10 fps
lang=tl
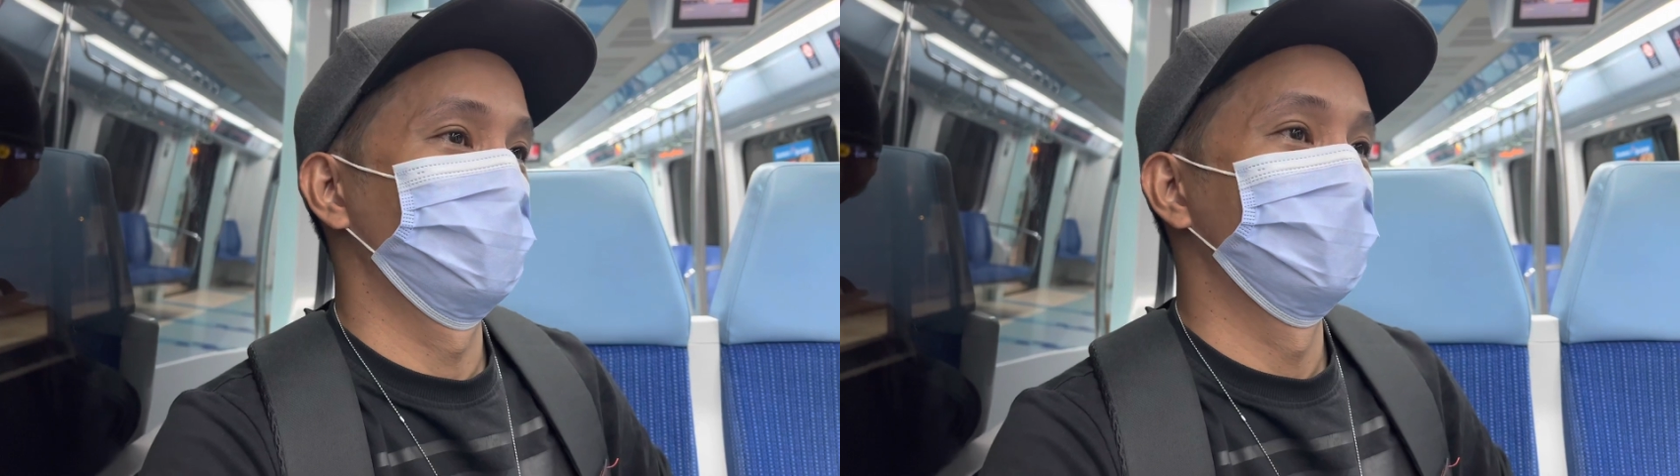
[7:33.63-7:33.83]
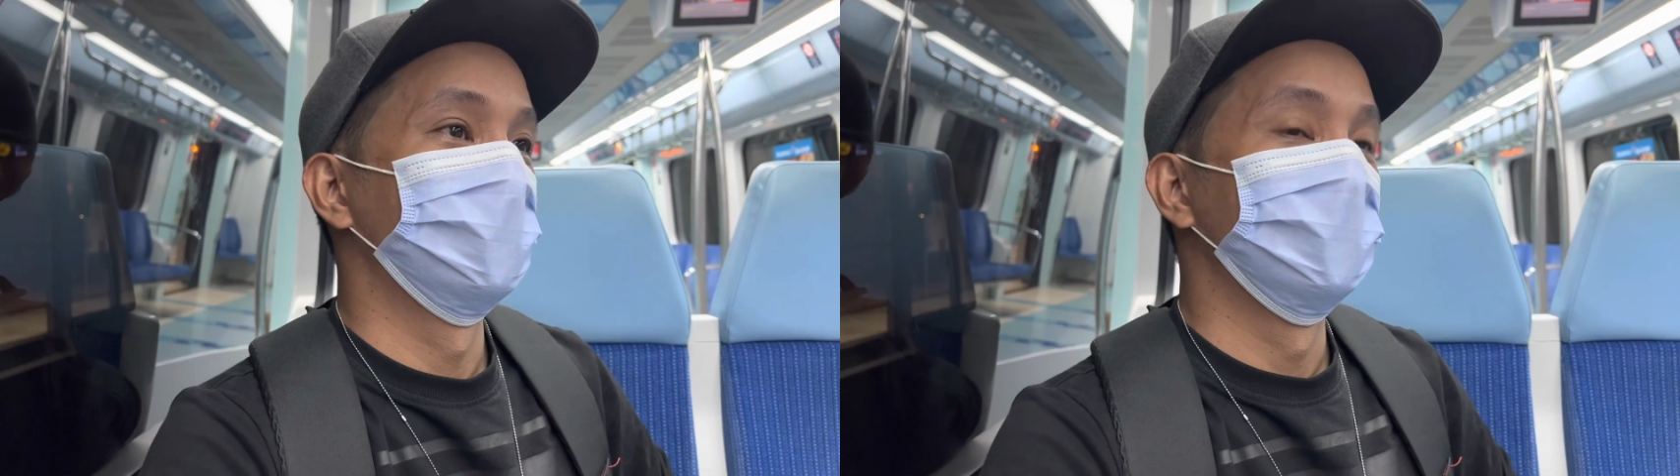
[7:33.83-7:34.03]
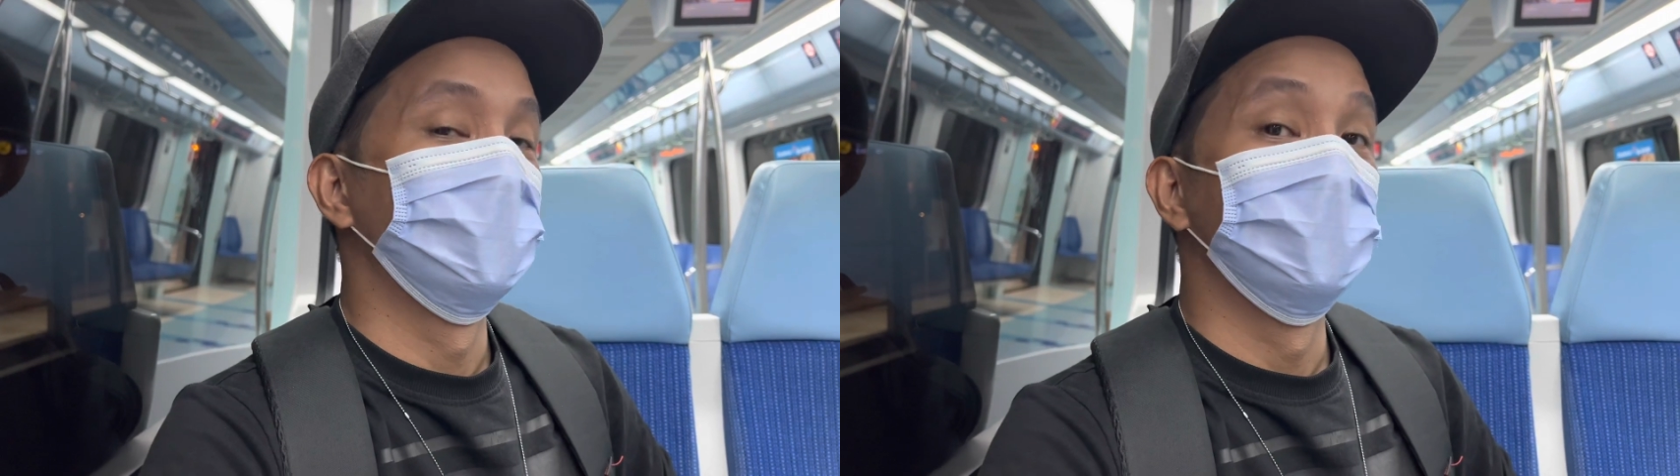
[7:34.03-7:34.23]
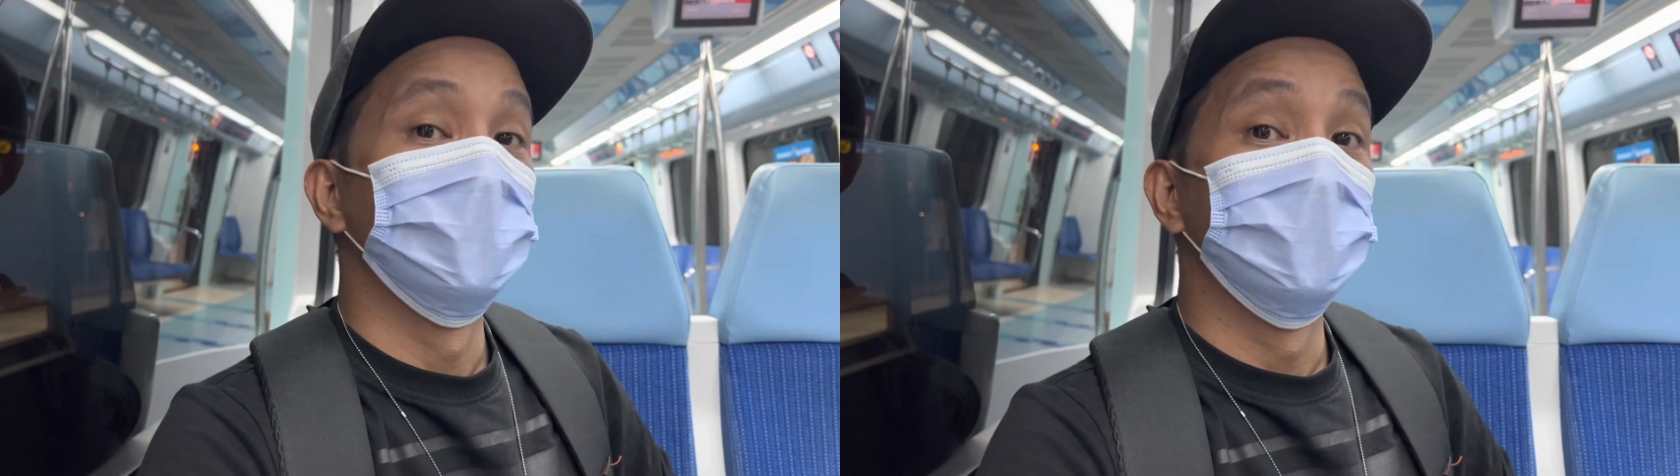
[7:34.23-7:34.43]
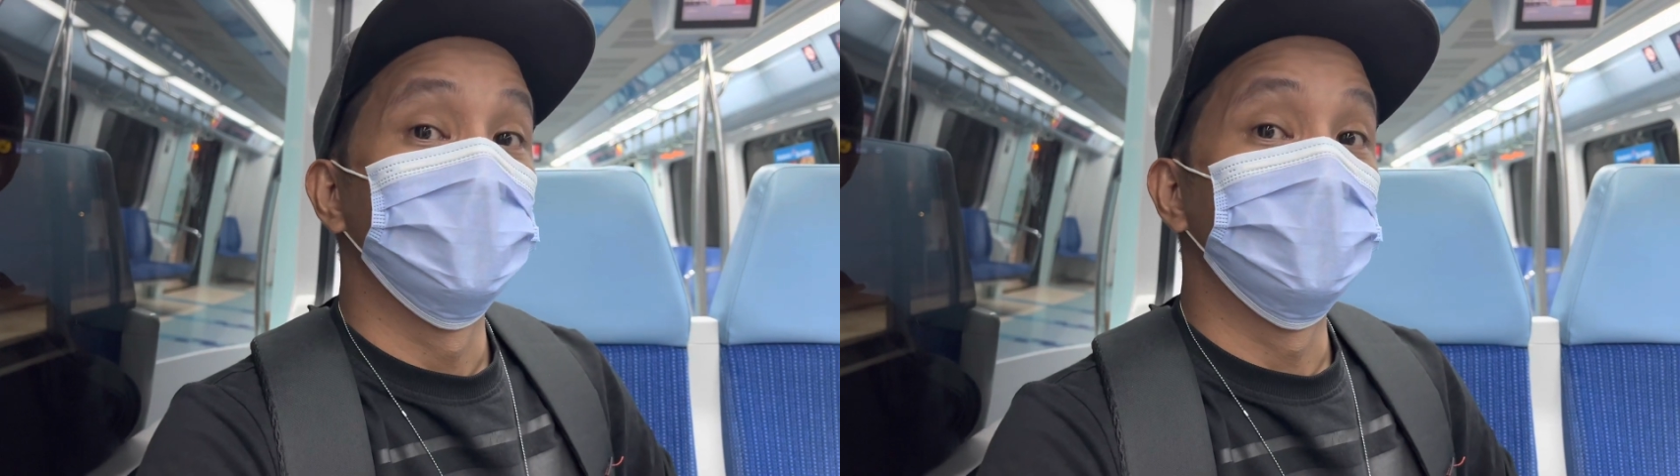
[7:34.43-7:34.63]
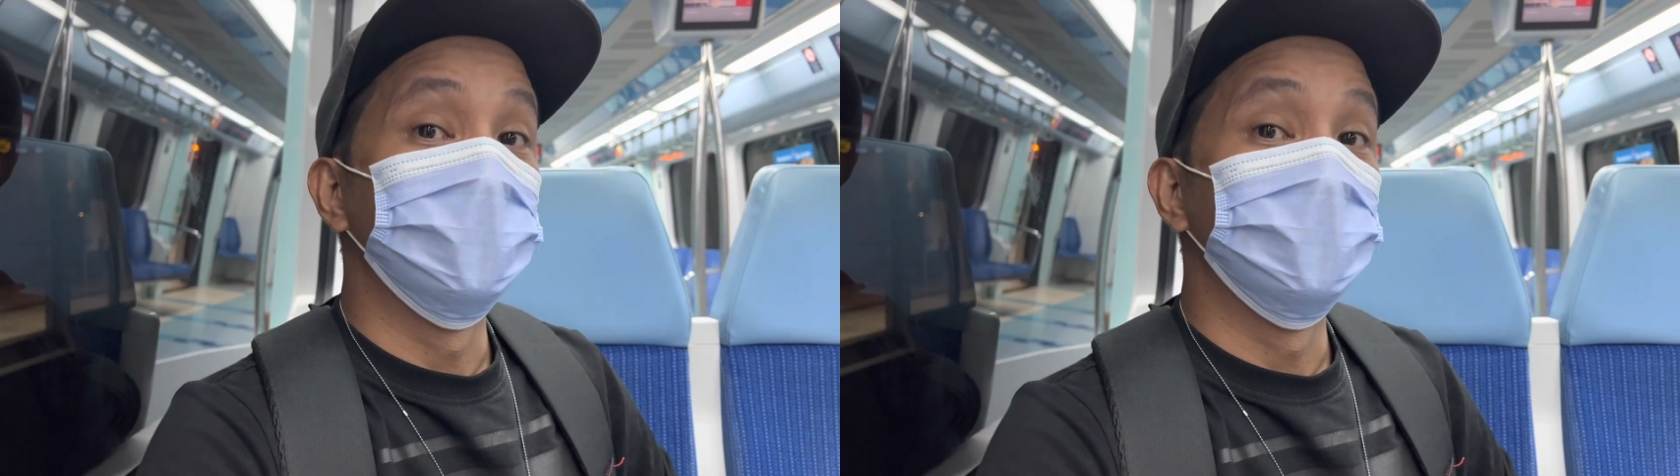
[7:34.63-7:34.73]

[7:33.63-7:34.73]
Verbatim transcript: sobrang open.